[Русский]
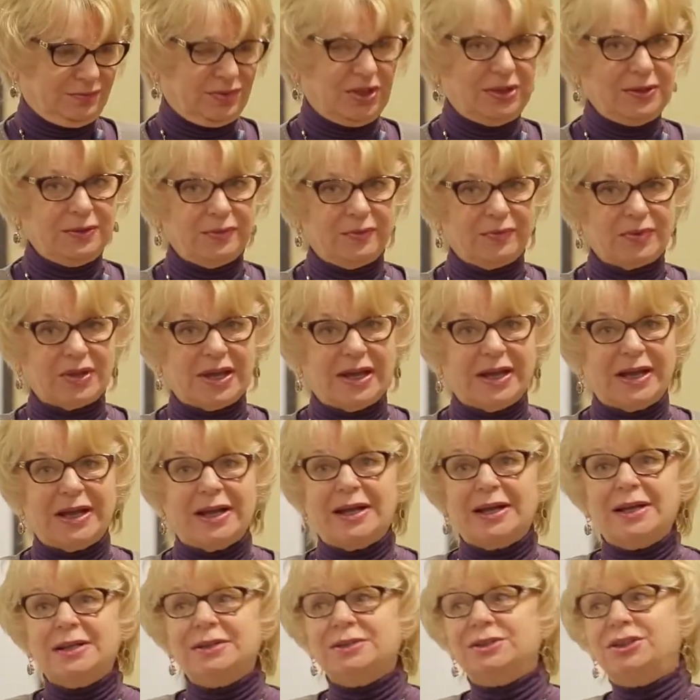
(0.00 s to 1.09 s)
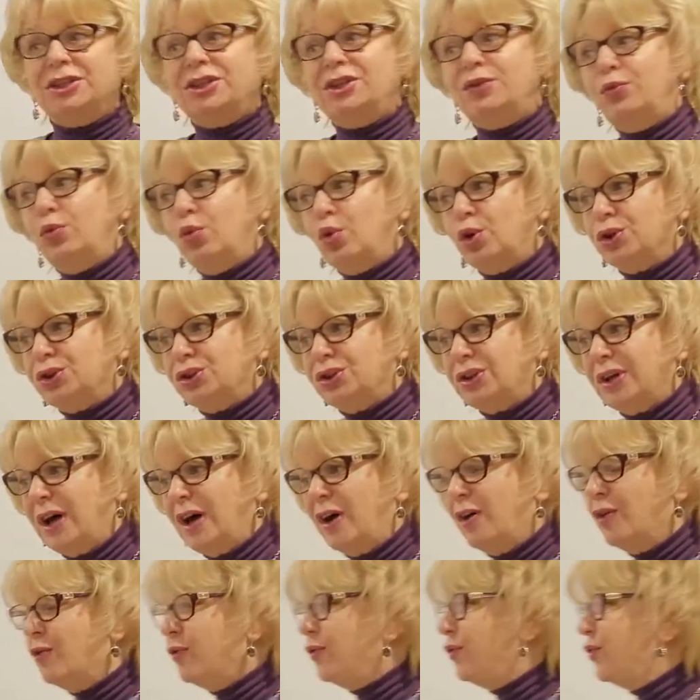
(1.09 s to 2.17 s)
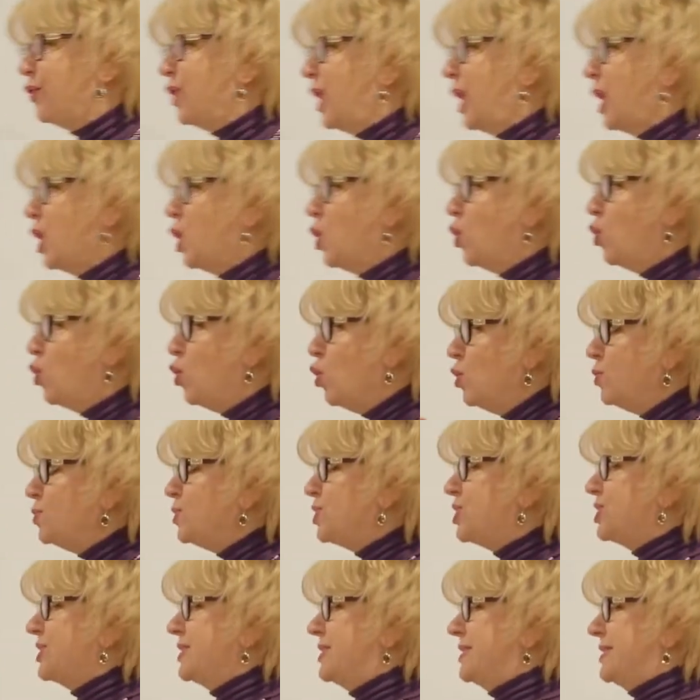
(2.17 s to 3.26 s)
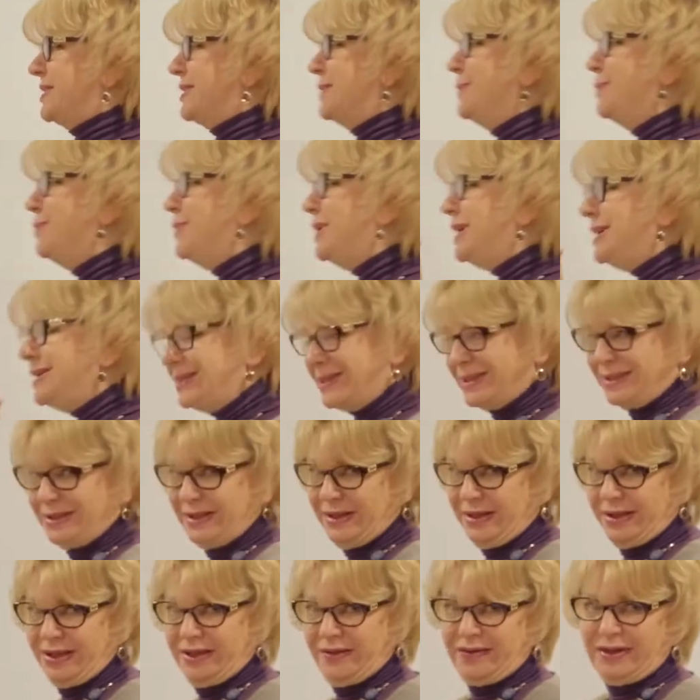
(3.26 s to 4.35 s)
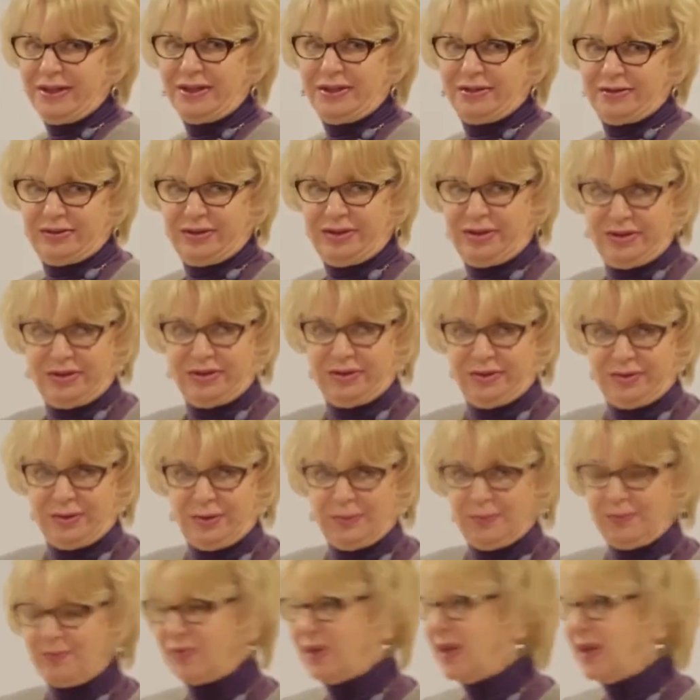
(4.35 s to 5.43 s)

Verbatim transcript: Да? Так вот, в каком же смысле, говорит Хилл,